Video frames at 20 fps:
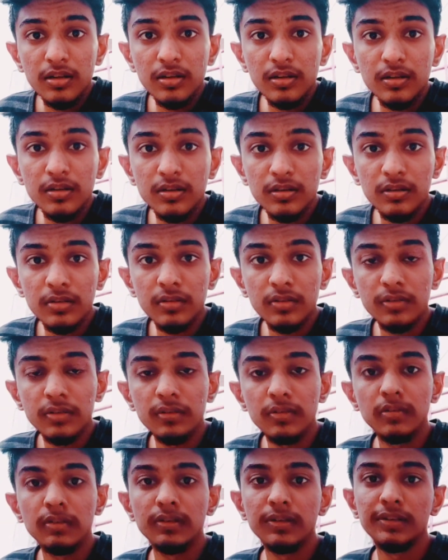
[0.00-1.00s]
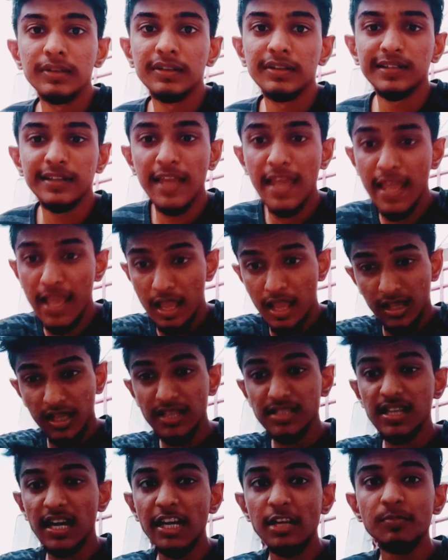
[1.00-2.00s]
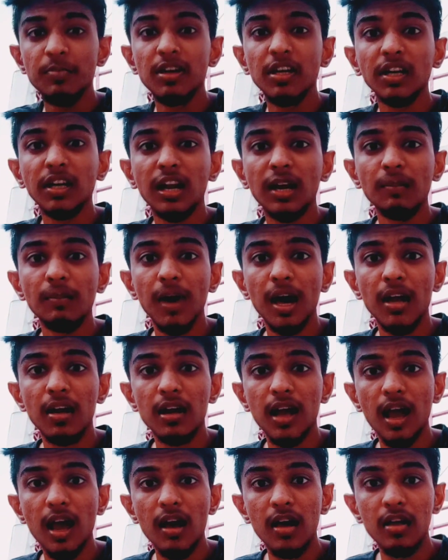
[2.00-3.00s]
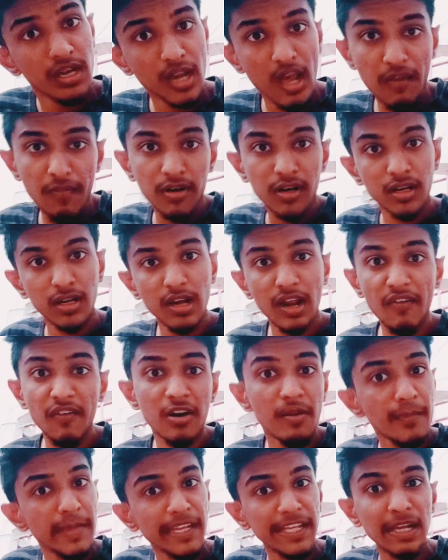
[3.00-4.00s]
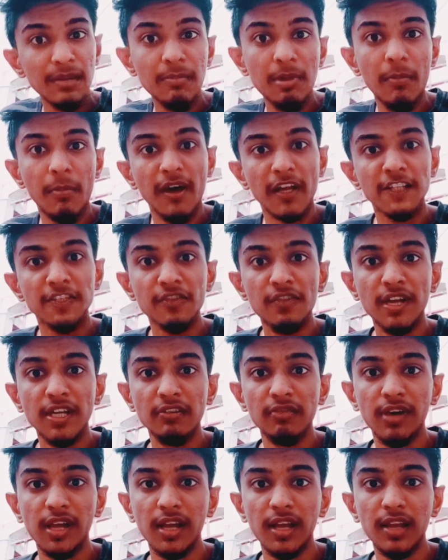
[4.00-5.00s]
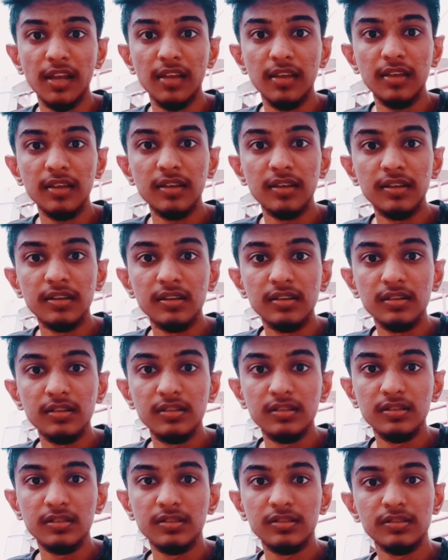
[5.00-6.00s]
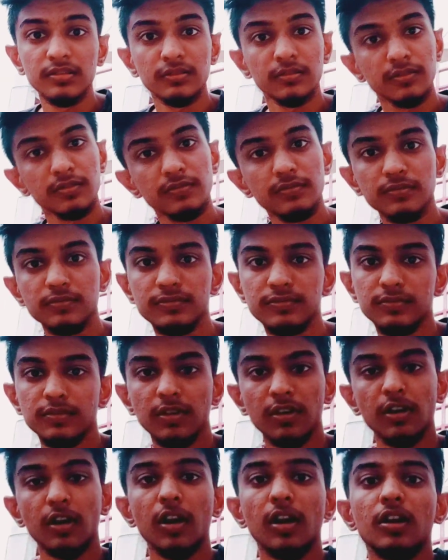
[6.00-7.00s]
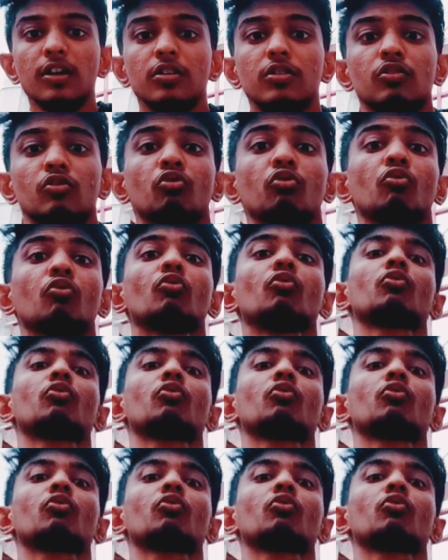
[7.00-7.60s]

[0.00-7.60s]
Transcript: ஆமாடா தெரியாமல் விழுந்துட்டேன் சரிடா எங்கேயாச்சும் அடிபடுகான்னு பாடுறா நான் போய் மெடிக்கலில் போய் மறந்து வாங்கிட்டாட்டுமா இல்லைடா கை மட்டும் கொடு நான் இஞ்சிக்கிறேன் சரிடா